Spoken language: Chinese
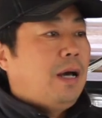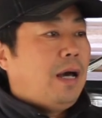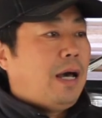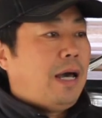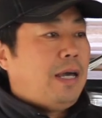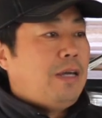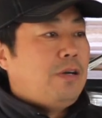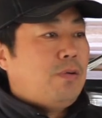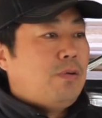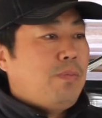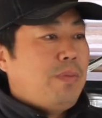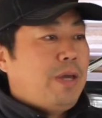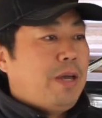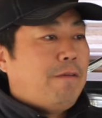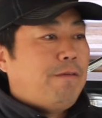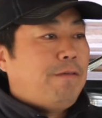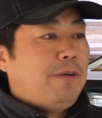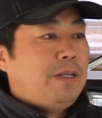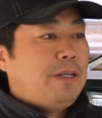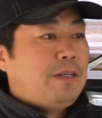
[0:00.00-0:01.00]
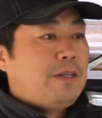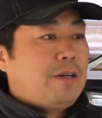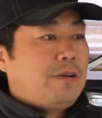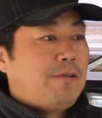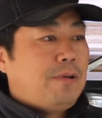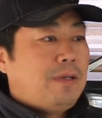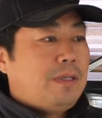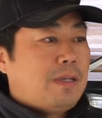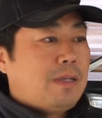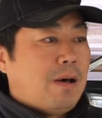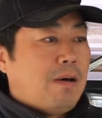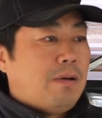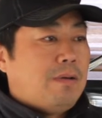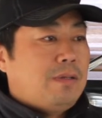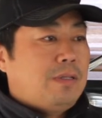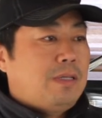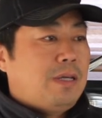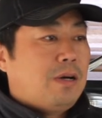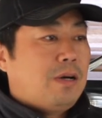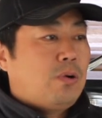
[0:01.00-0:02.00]
还有免费的热水澡，
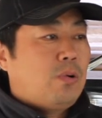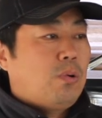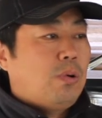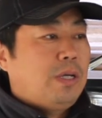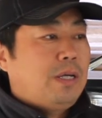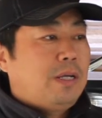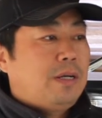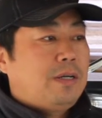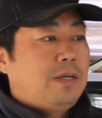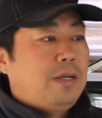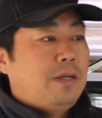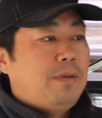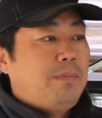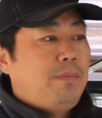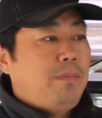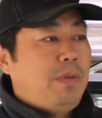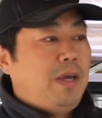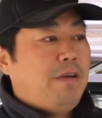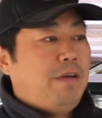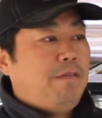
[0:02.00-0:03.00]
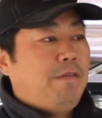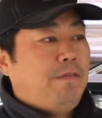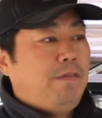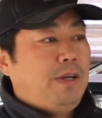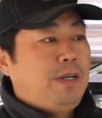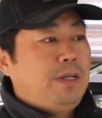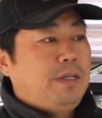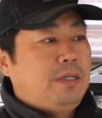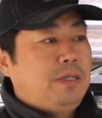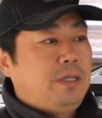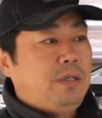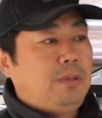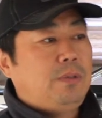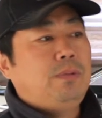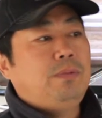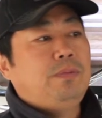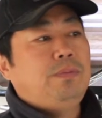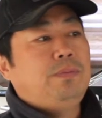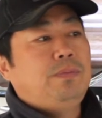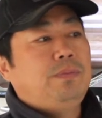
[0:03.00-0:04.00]
向过夜的人免费提
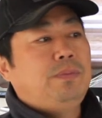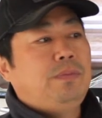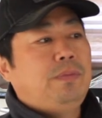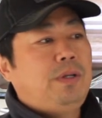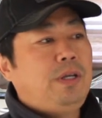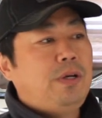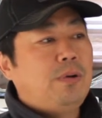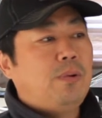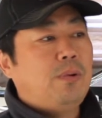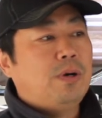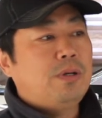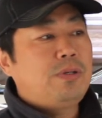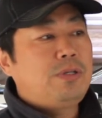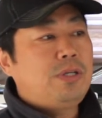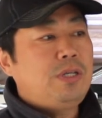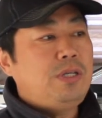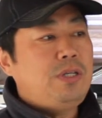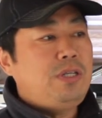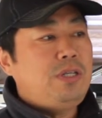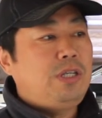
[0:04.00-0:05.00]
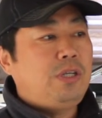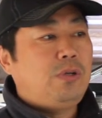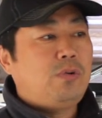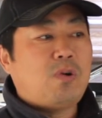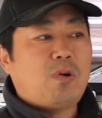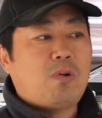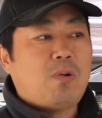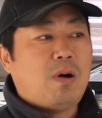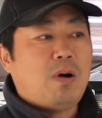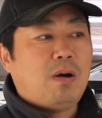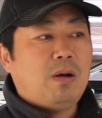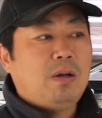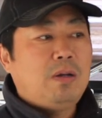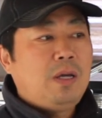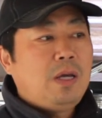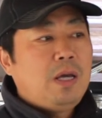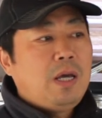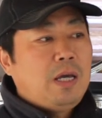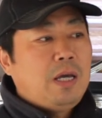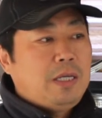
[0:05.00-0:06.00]
供，令我欣喜若狂，
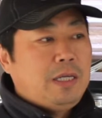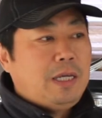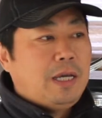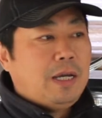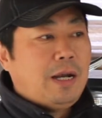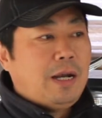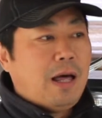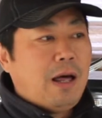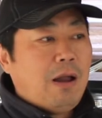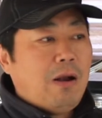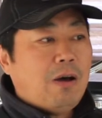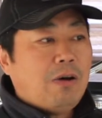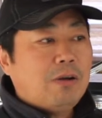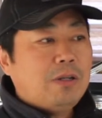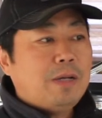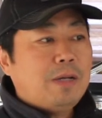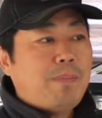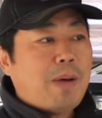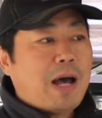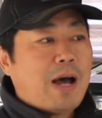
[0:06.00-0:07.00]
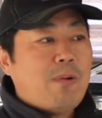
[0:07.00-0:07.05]
也牢牢的把